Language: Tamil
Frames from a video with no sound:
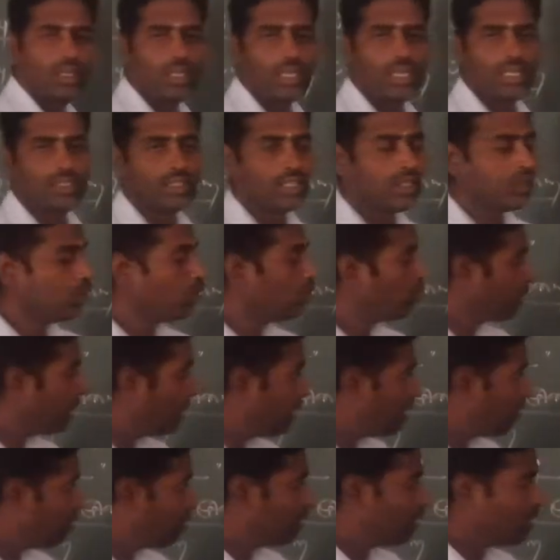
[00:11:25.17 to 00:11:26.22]
இந்த
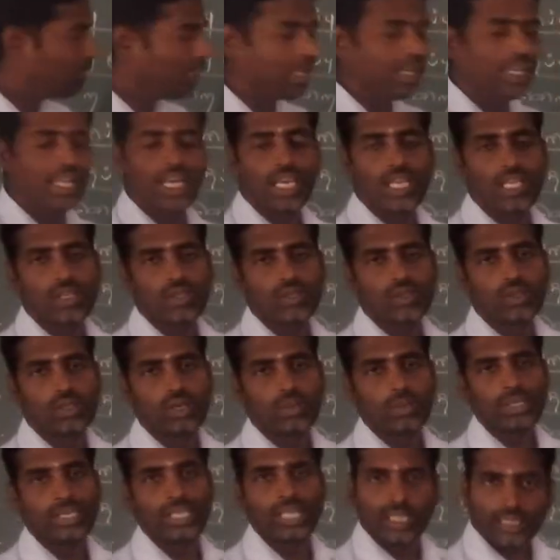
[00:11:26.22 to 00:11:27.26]
நுரையில் வந்து என்ன இருக்கும்
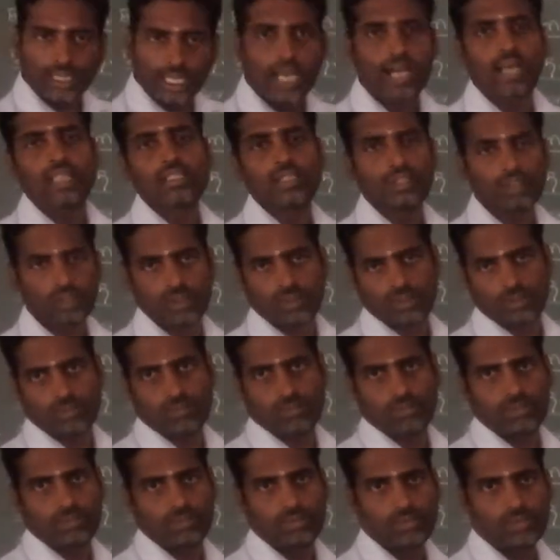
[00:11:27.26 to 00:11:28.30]
அப்படின்னா தாது இருக்கும்
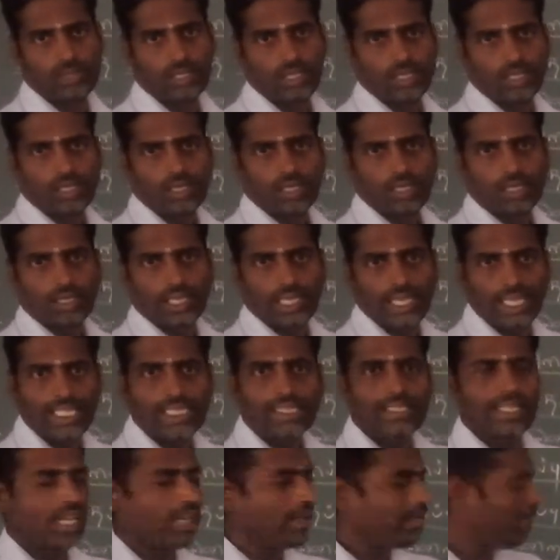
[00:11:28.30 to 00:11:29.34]
கீழே
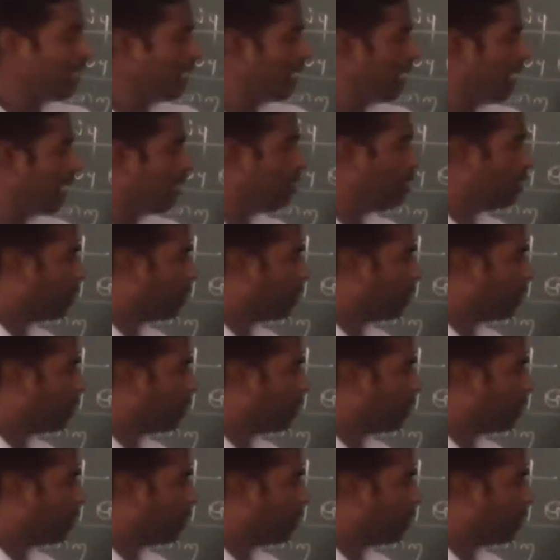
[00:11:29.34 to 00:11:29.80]
தேவையில்லாதது